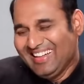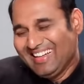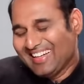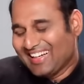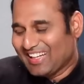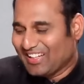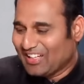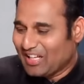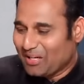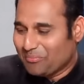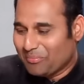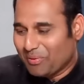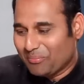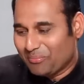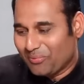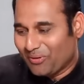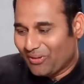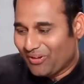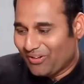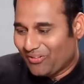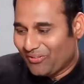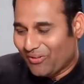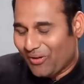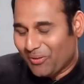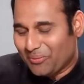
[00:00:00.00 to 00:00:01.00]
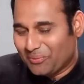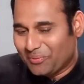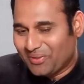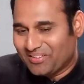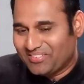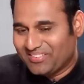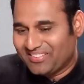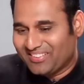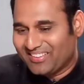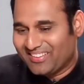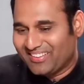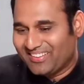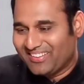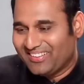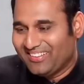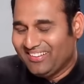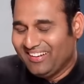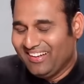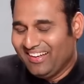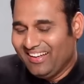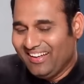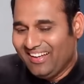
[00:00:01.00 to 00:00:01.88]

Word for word: కదా అమ్మ ప్యూర్ నాన్ వెజిటేరియన్